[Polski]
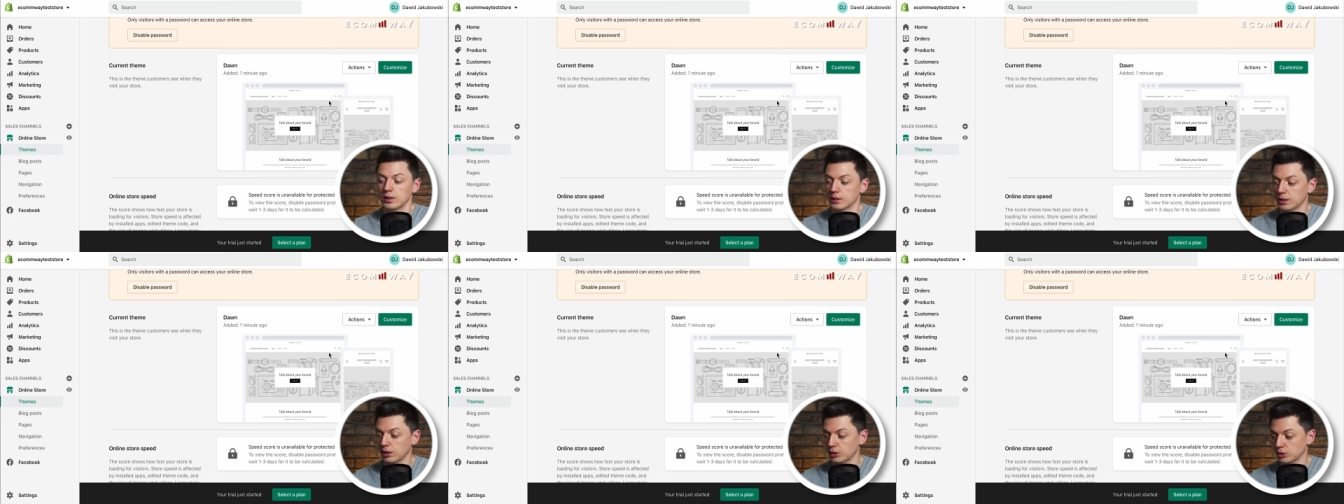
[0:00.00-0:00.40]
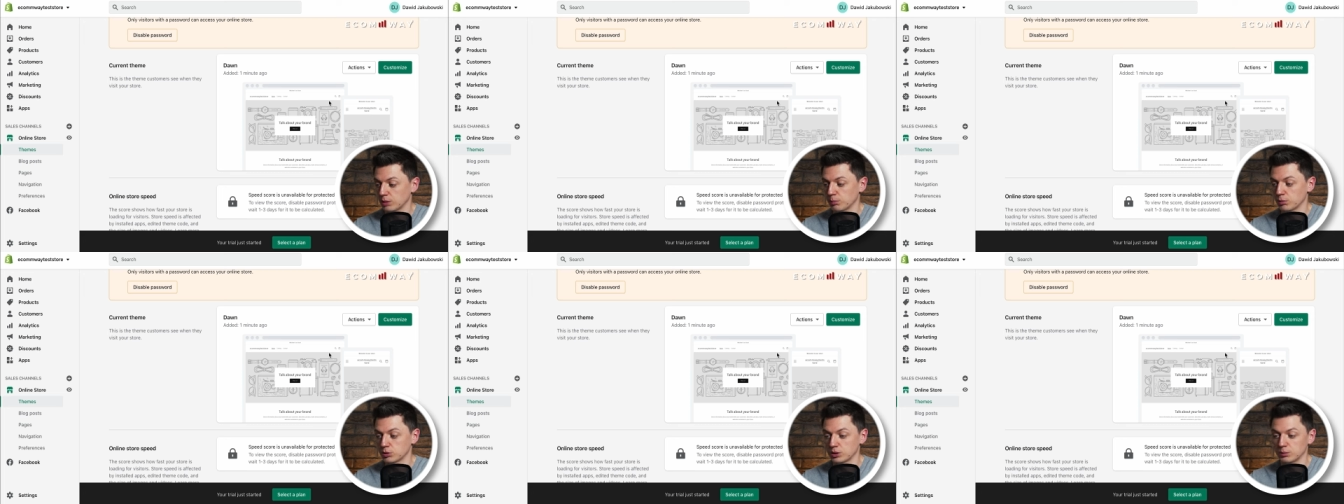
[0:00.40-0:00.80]
także
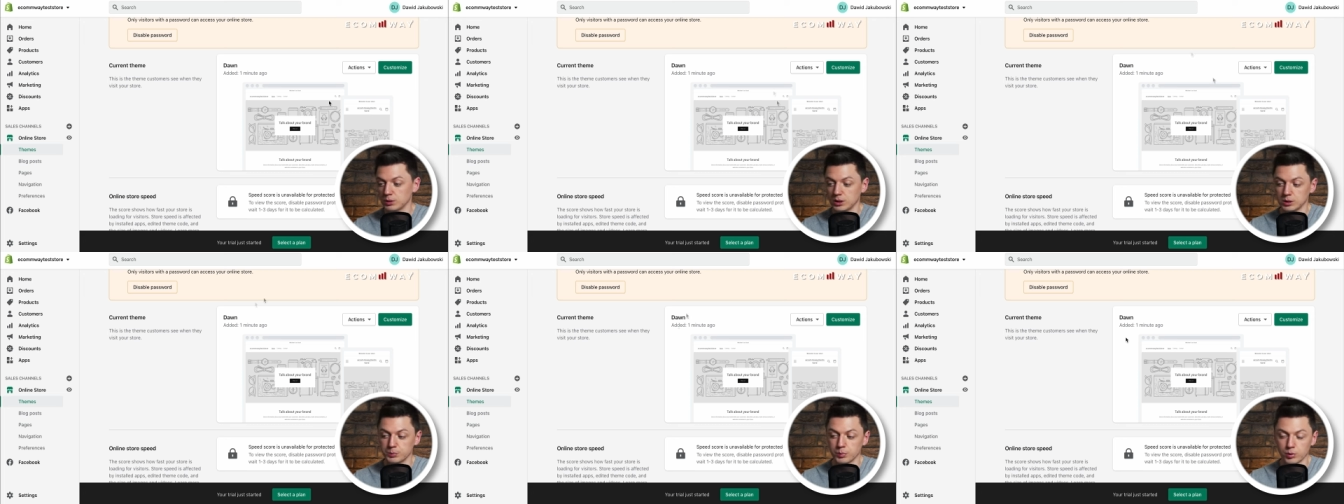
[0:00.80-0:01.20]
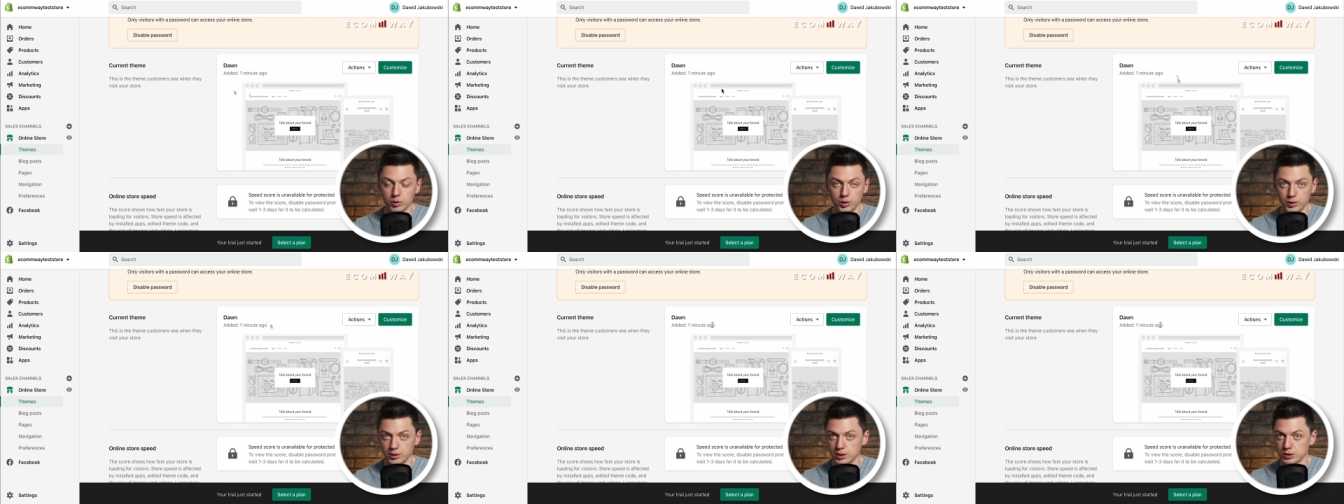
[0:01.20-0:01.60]
możecie
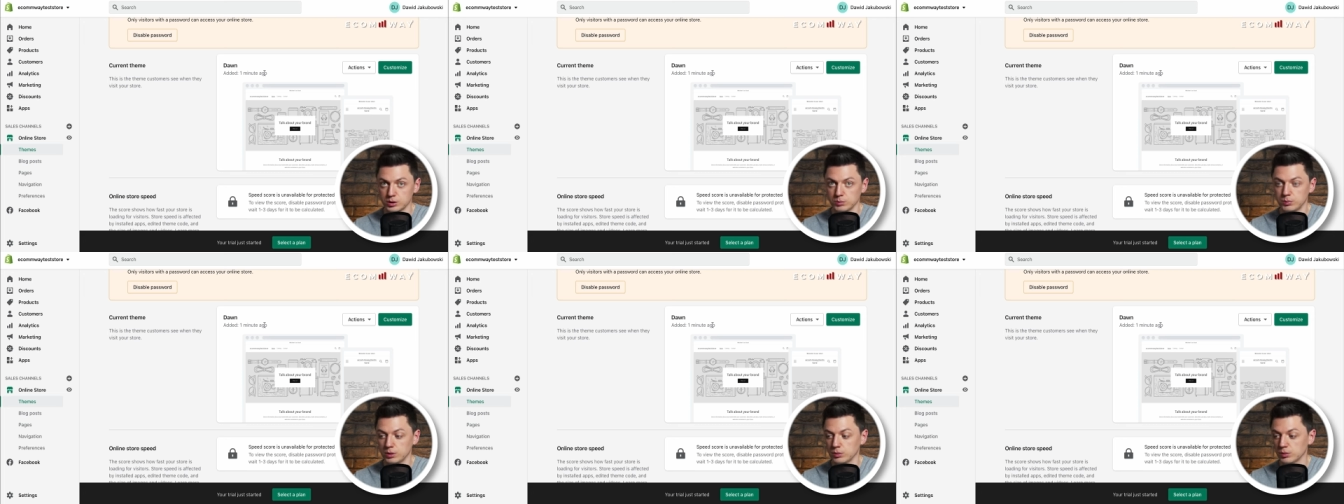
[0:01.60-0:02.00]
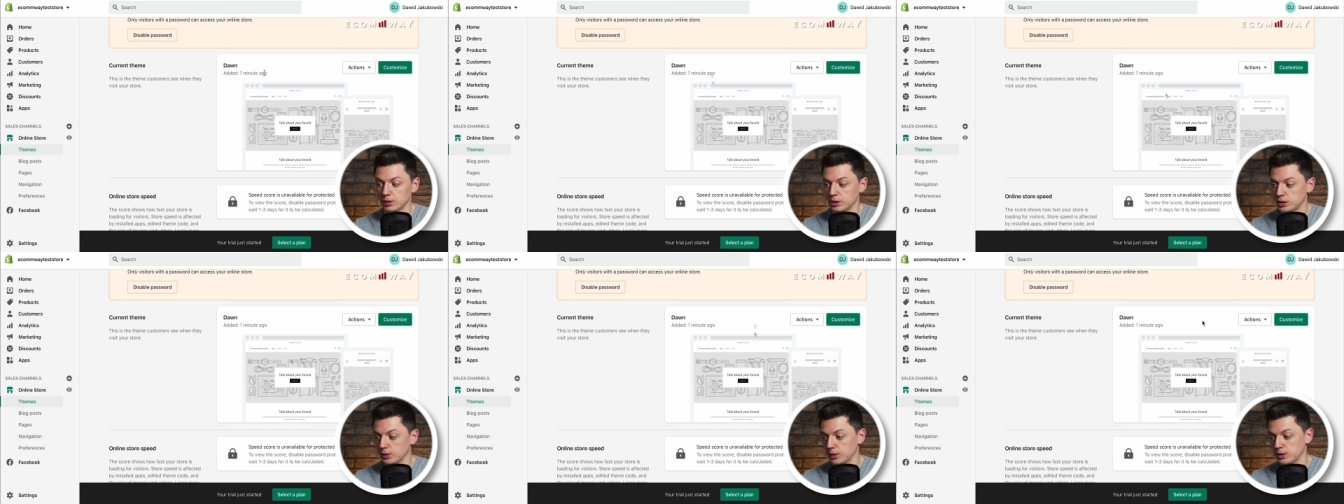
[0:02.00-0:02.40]
spokojnie sobie
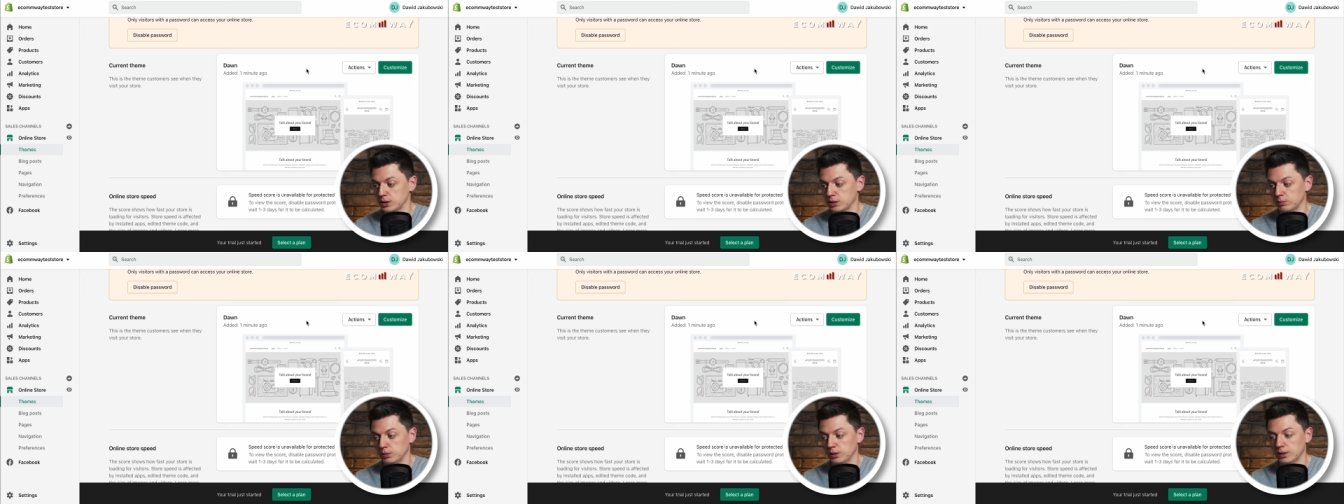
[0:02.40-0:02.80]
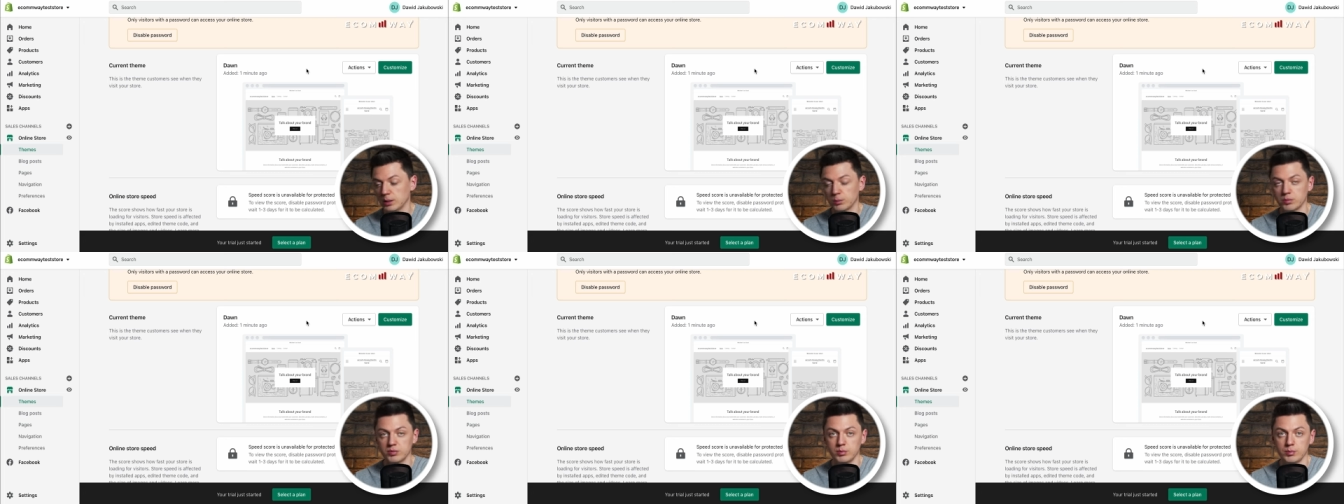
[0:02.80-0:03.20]
tutaj działać z tymi
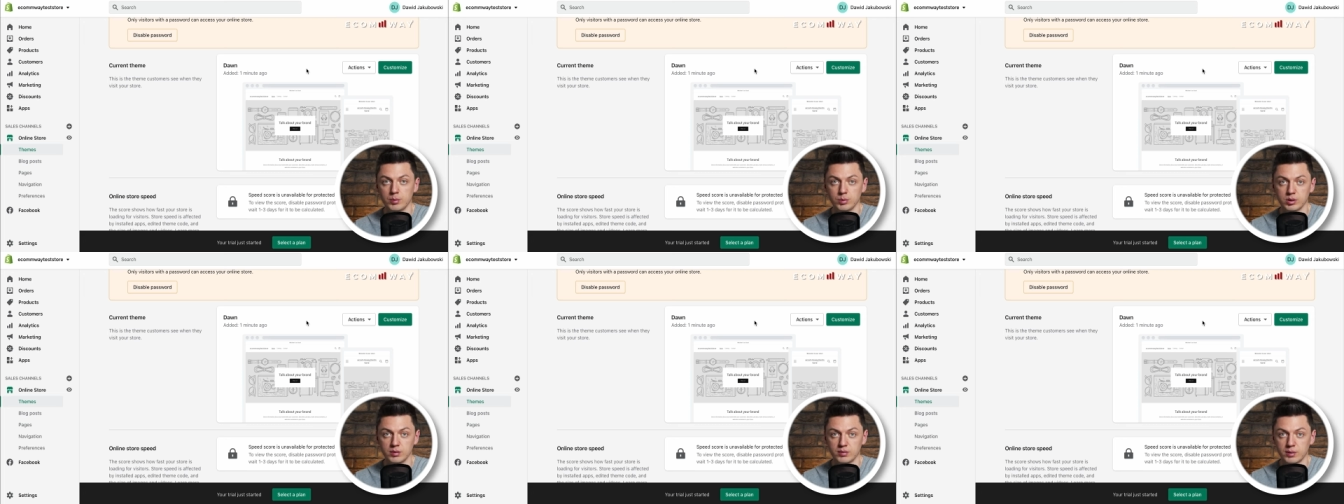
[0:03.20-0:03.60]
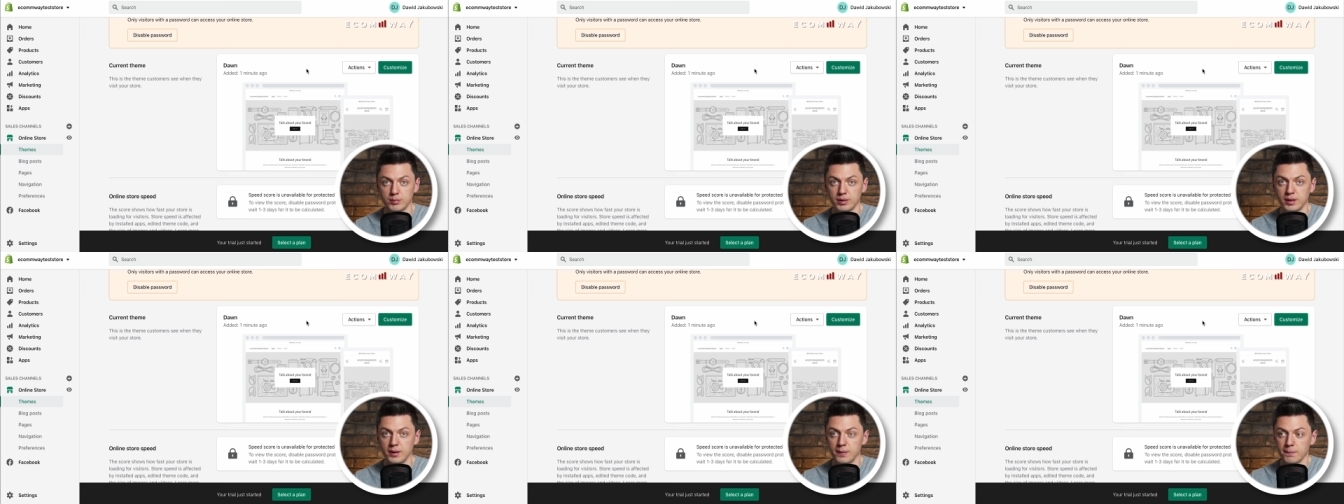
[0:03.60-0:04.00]
darmowymi
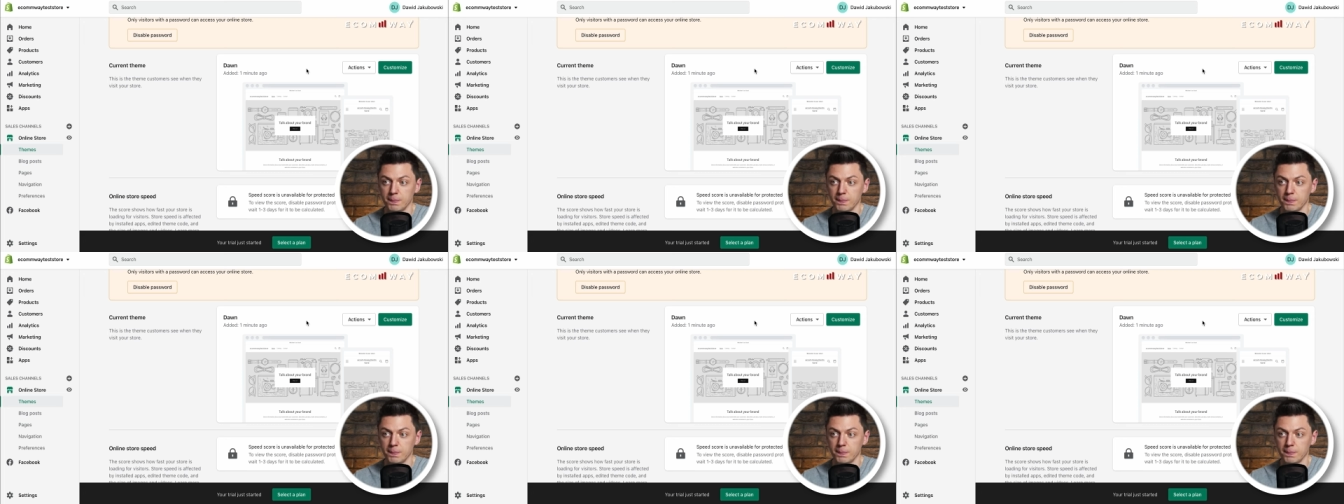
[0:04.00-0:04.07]
motywami.